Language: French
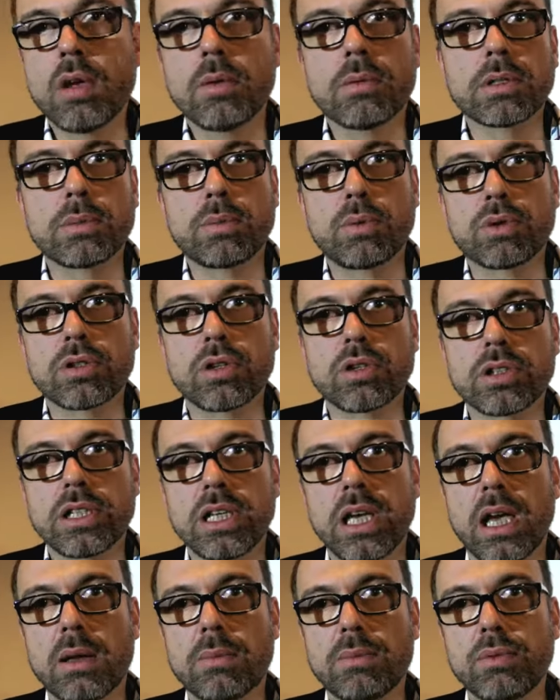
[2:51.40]
C'est pour
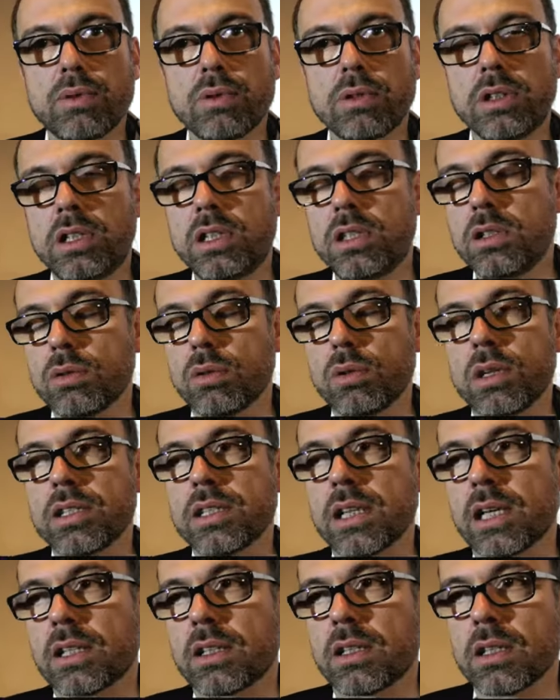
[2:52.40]
sentir un peu qui sont
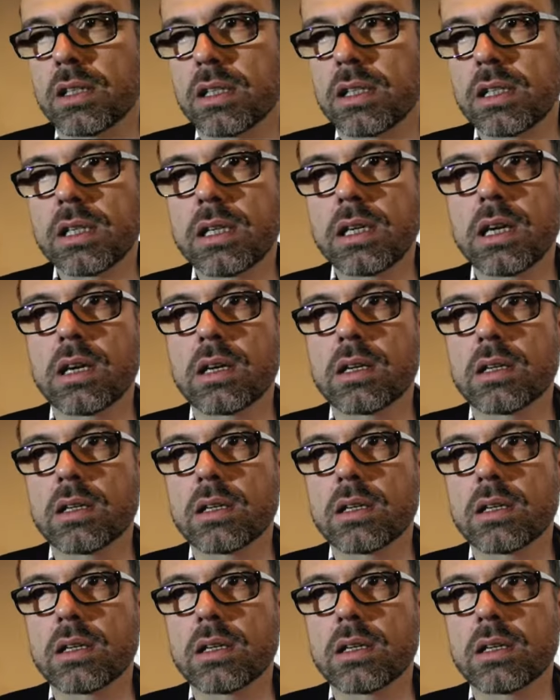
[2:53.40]
les acteurs,